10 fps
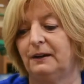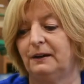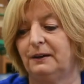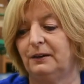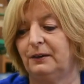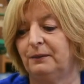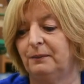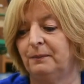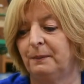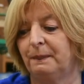E,
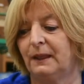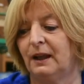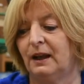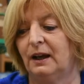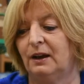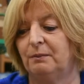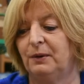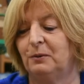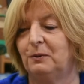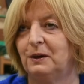mm,
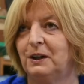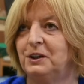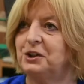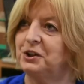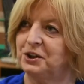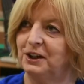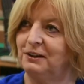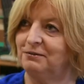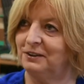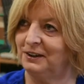był i
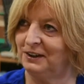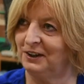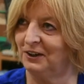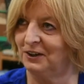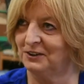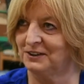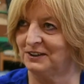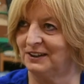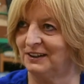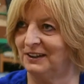życzliwy, i
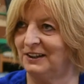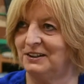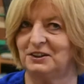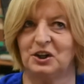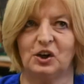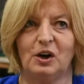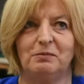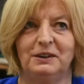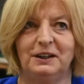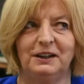ostry, i
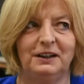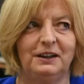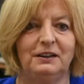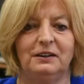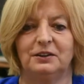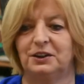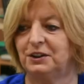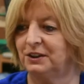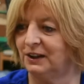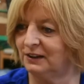skromny, i
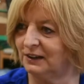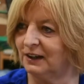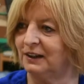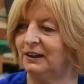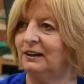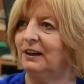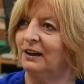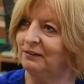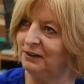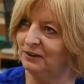jednocześnie taki
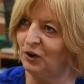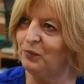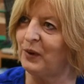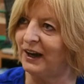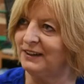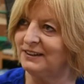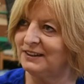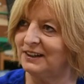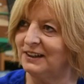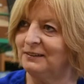
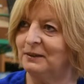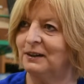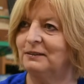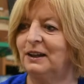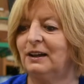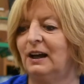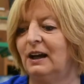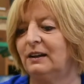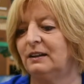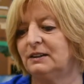wielkopański. Prawda?
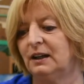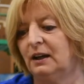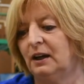Więc